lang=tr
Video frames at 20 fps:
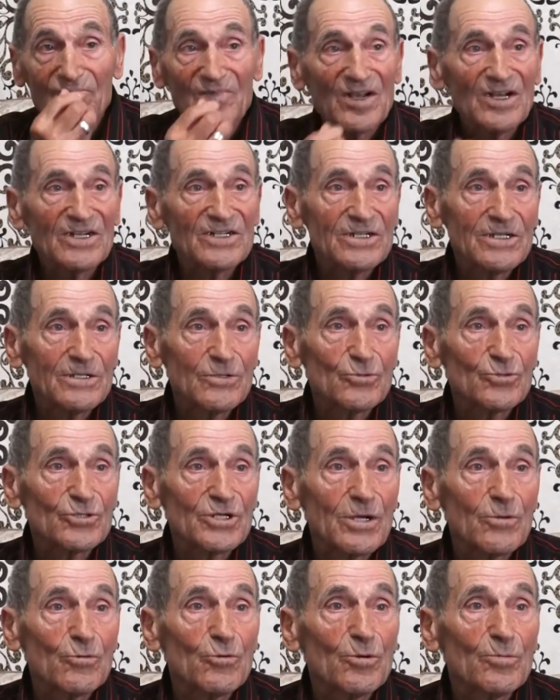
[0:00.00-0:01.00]
Ya şimdi
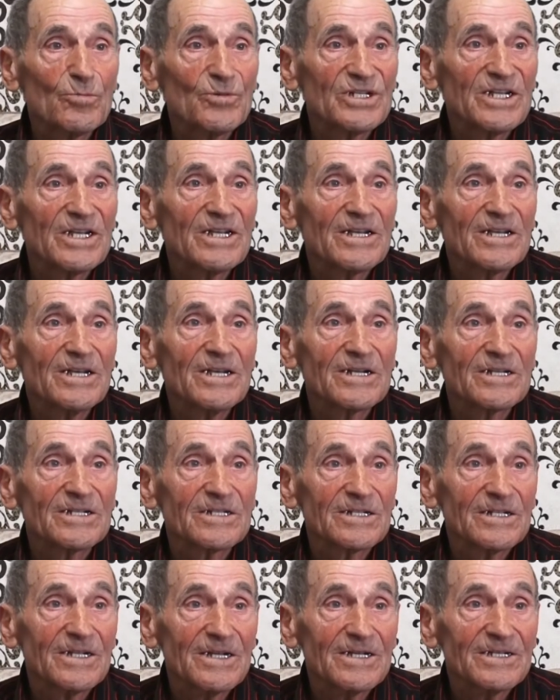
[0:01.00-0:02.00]
uşak olunca iki
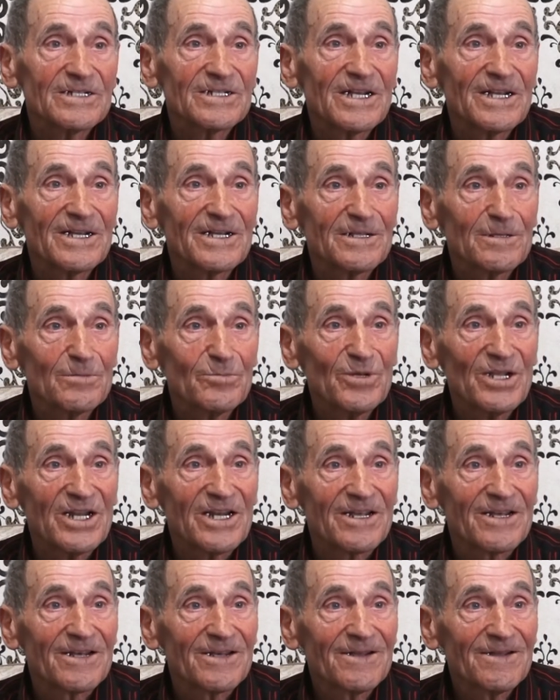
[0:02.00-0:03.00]
yaşında işe gitmiyor.